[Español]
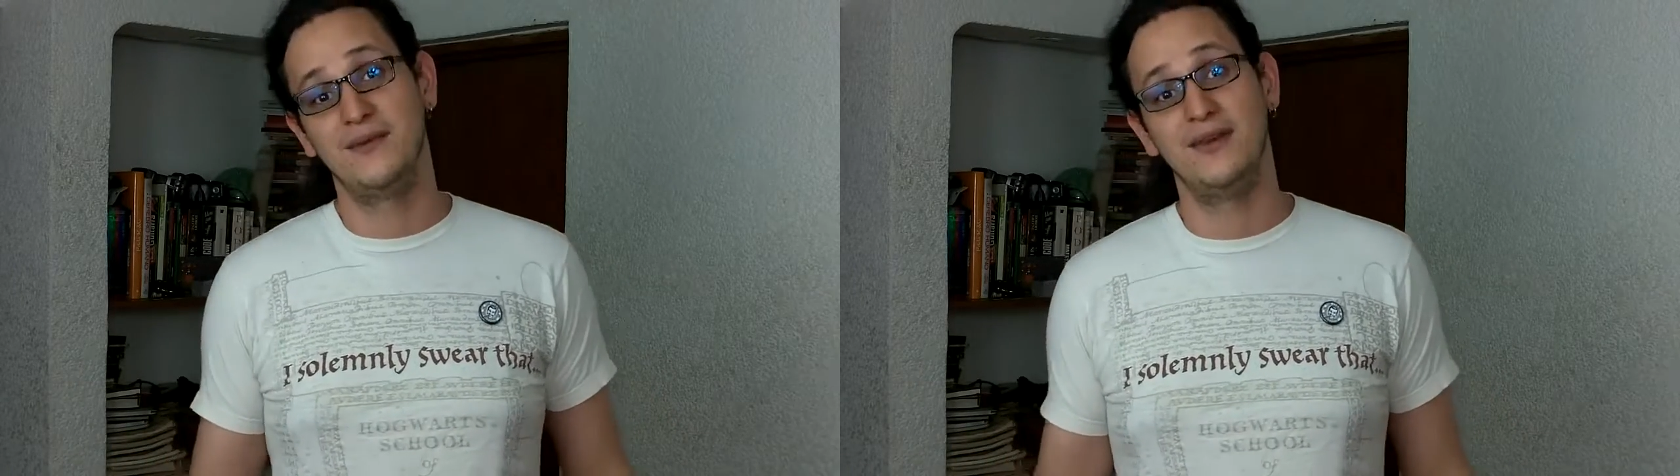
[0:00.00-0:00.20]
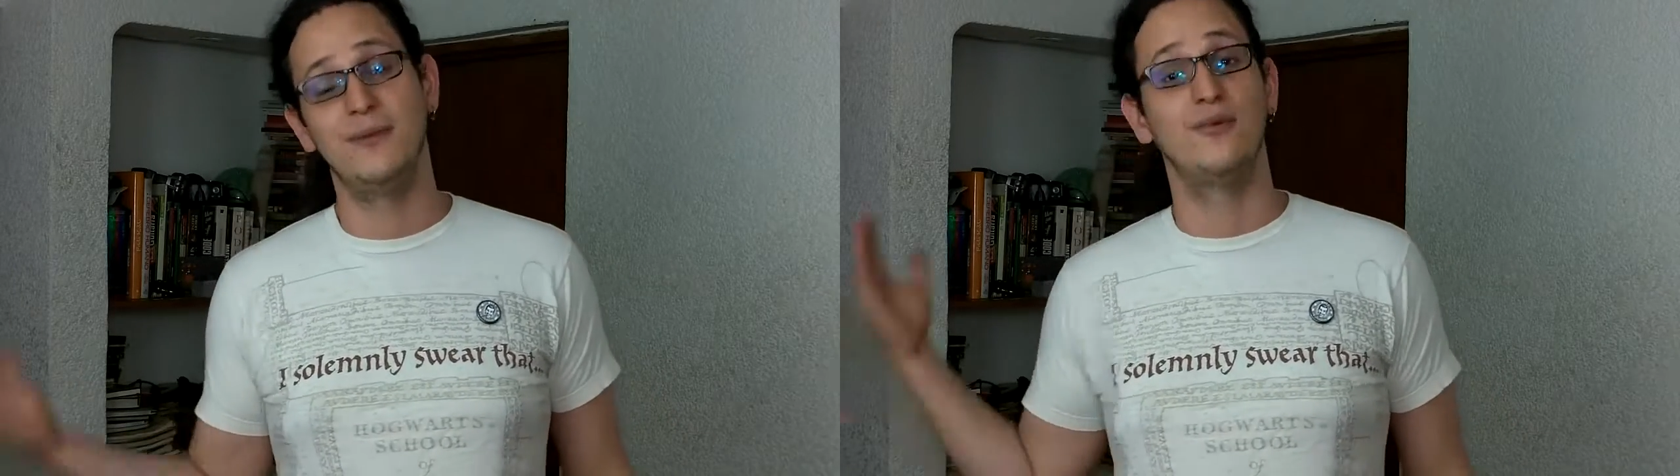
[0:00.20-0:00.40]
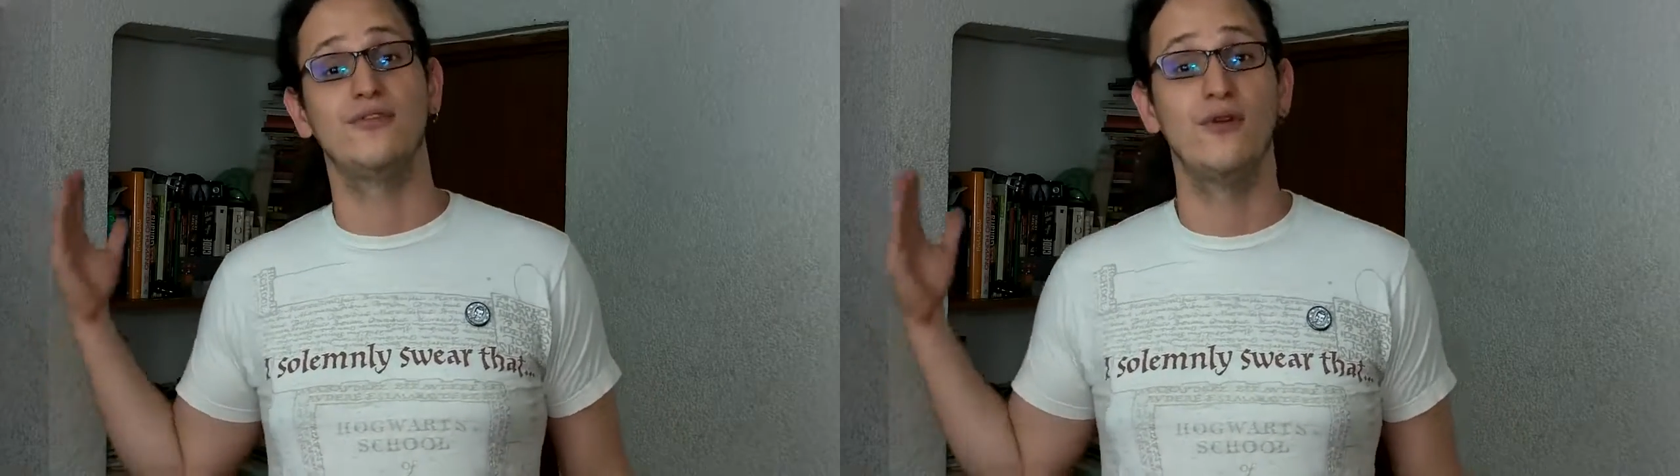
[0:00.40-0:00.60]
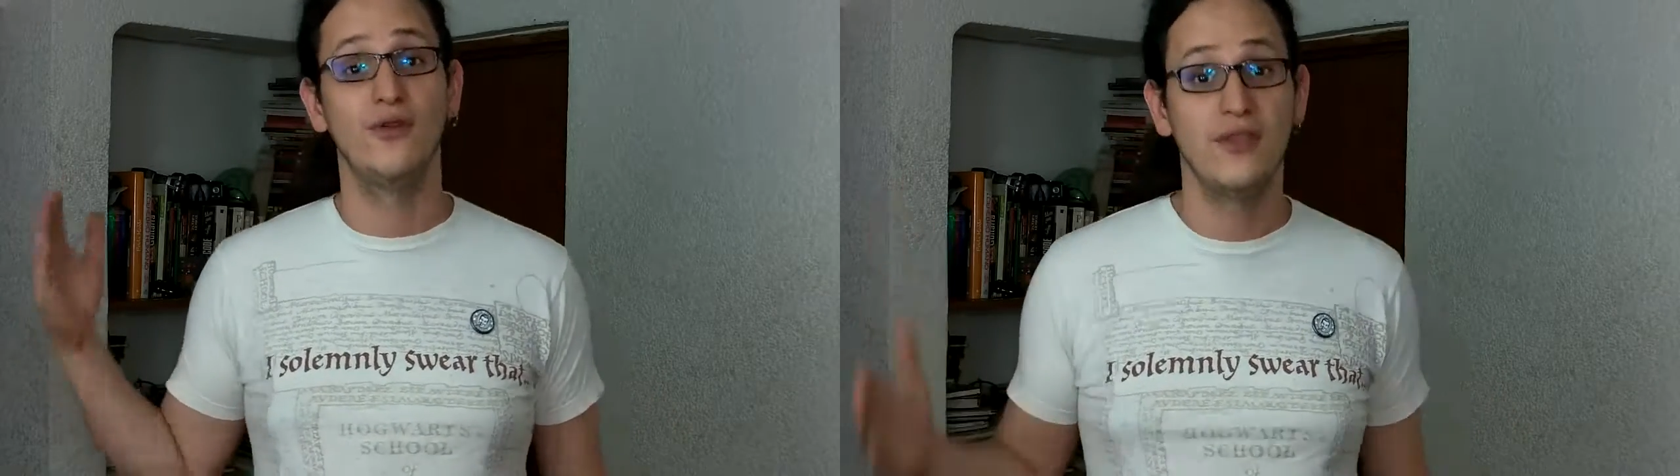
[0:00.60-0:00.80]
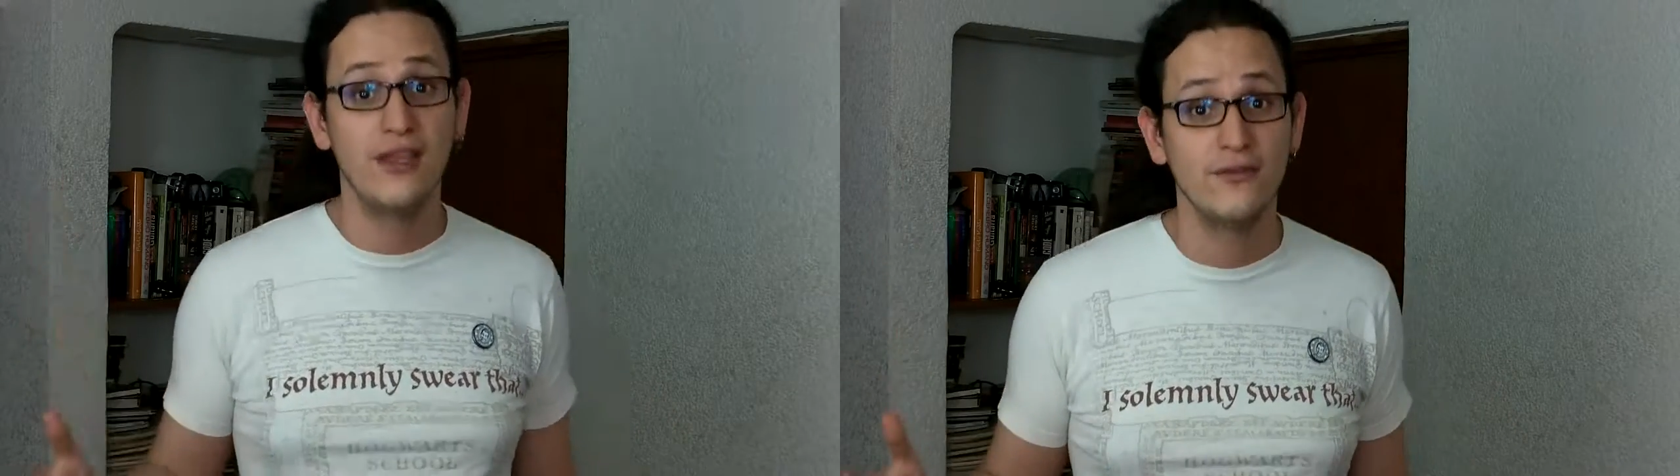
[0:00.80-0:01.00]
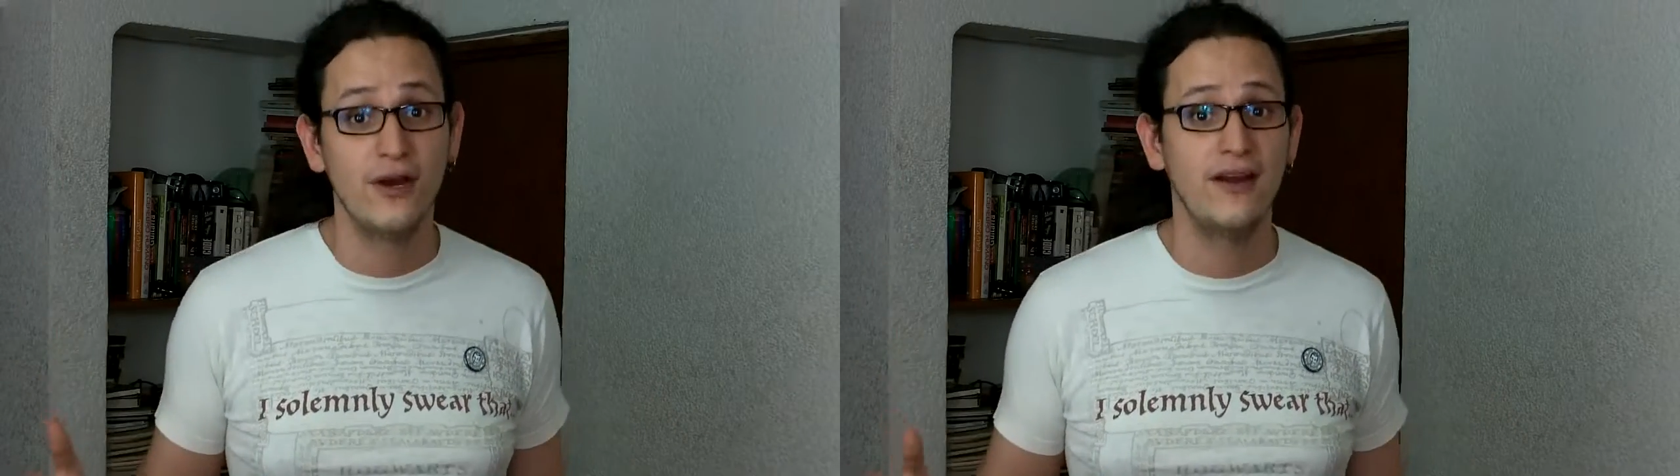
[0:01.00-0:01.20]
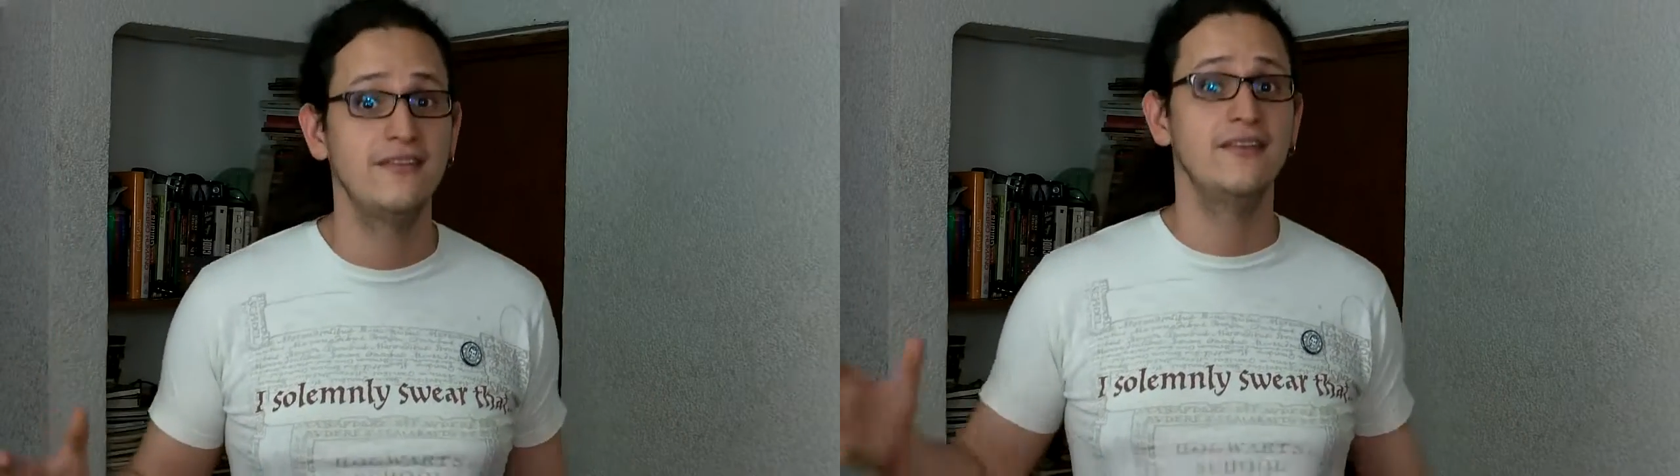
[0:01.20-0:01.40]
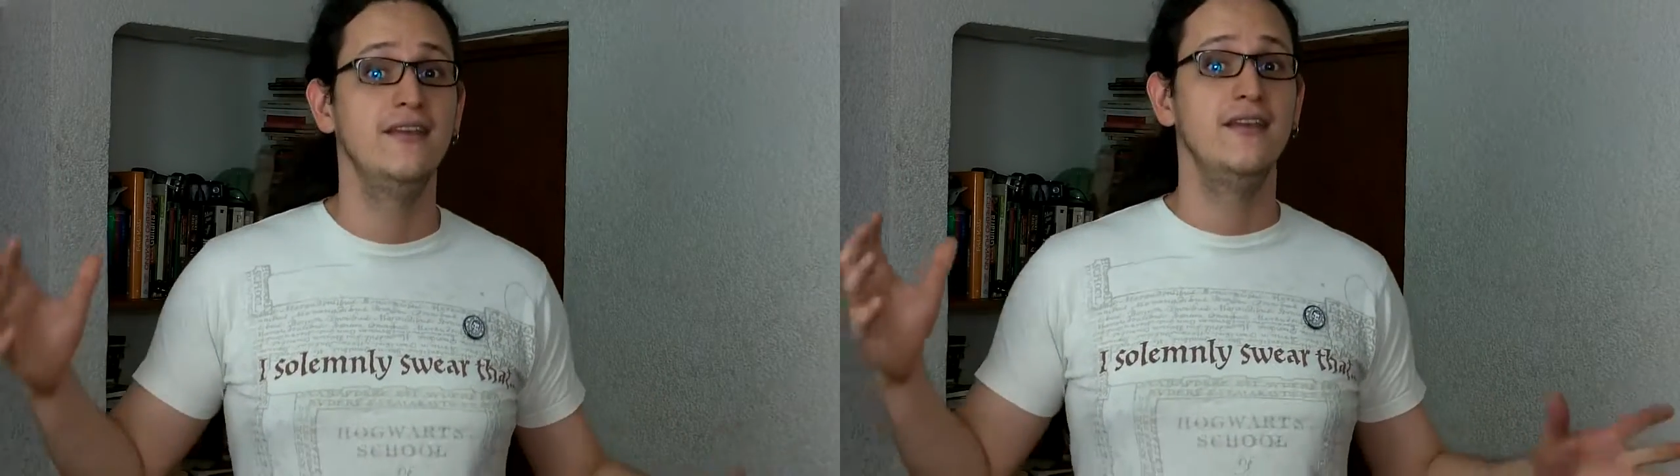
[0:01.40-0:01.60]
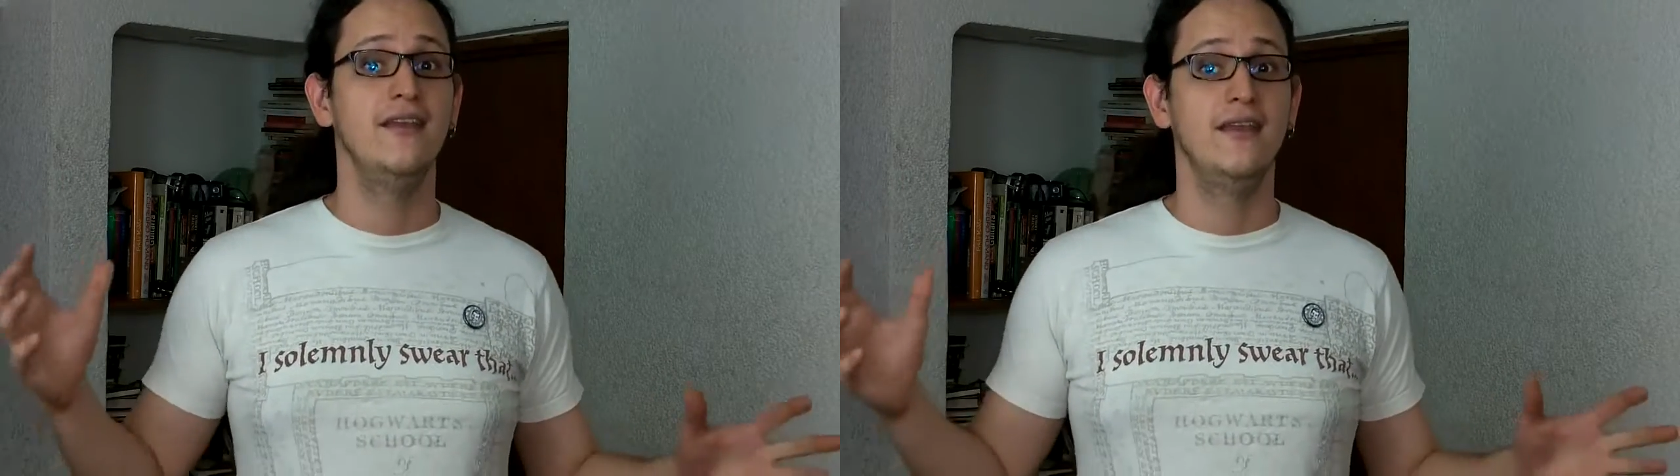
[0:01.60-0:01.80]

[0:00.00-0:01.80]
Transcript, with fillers: escribirte por solo 10 dólares.